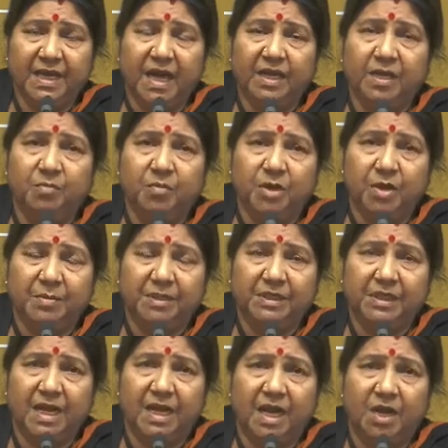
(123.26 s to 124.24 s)
ఈనాటి
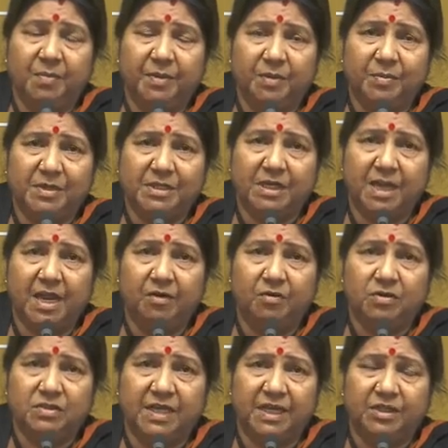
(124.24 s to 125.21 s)
ముఖ్యమంత్రి ఆనాడు ప్రతిపక్ష
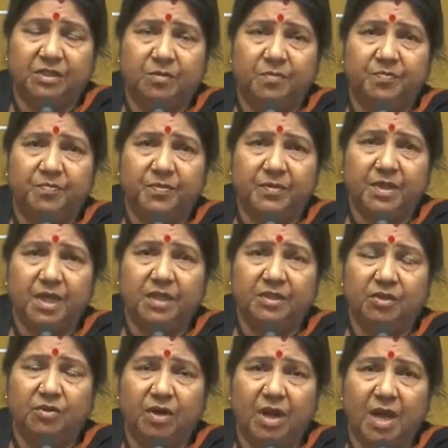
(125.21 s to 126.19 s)
నాయకుడు సైతం
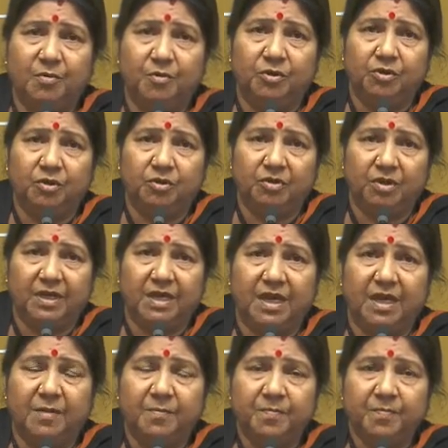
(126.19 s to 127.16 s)
అందరూ కూడా
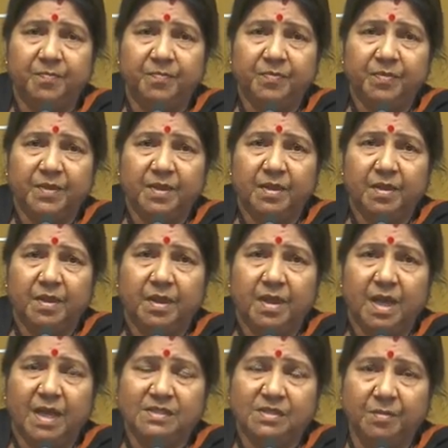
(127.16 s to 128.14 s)
ఆమోదయోగ్యంగా
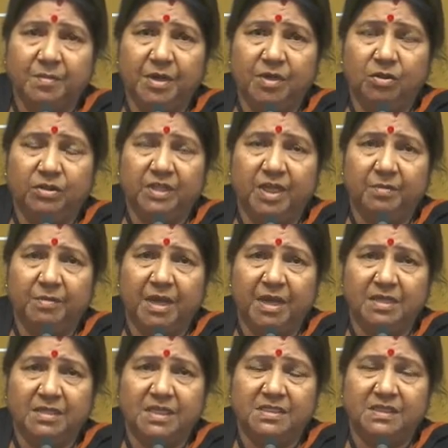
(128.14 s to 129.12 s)
అసెంబ్లీలో
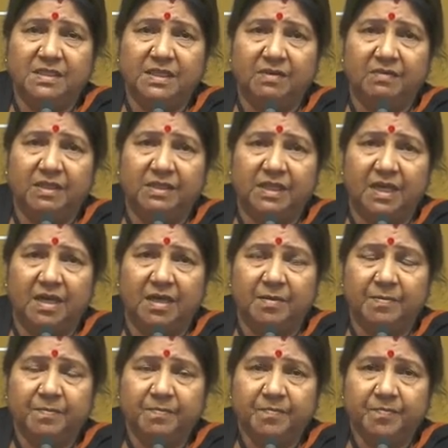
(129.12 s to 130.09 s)
తీర్మానం చేసిన తర్వాత
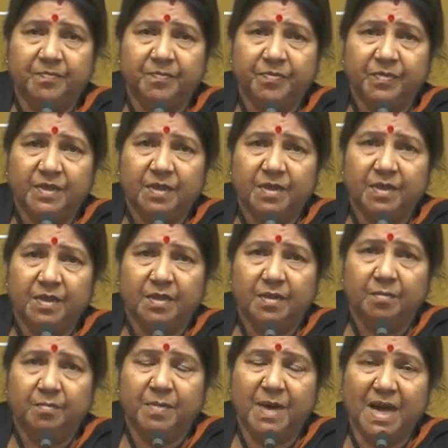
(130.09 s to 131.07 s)

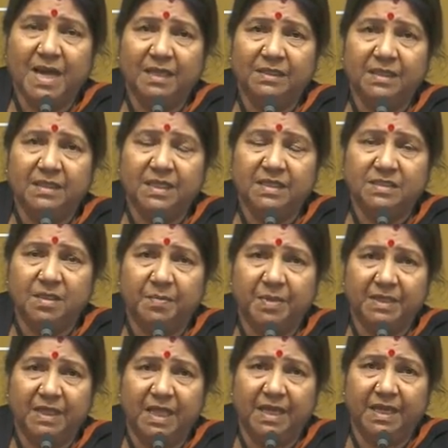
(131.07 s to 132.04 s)
భారతదేశ
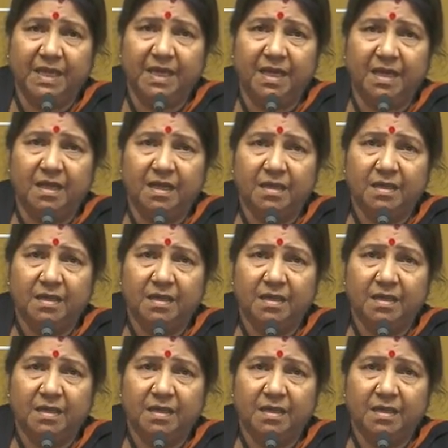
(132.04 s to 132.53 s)
ప్రధానిగా